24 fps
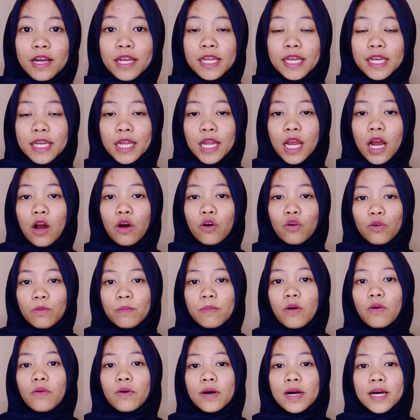ini aku
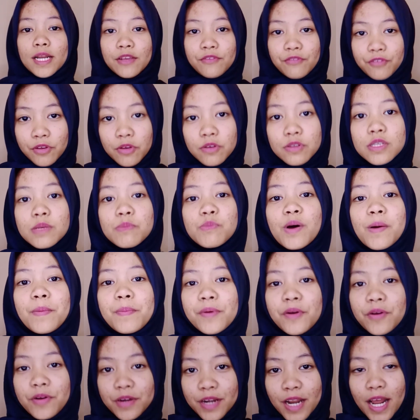mau nge-review
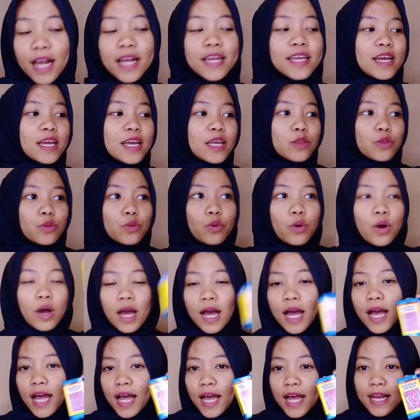sebuah produk yaitu
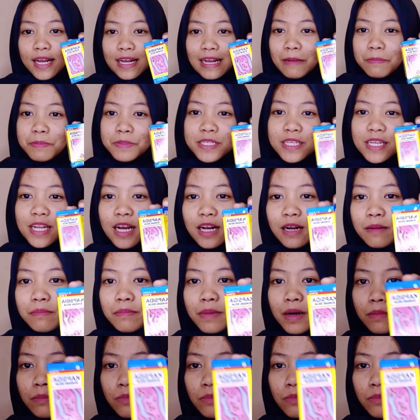Kapsida kembang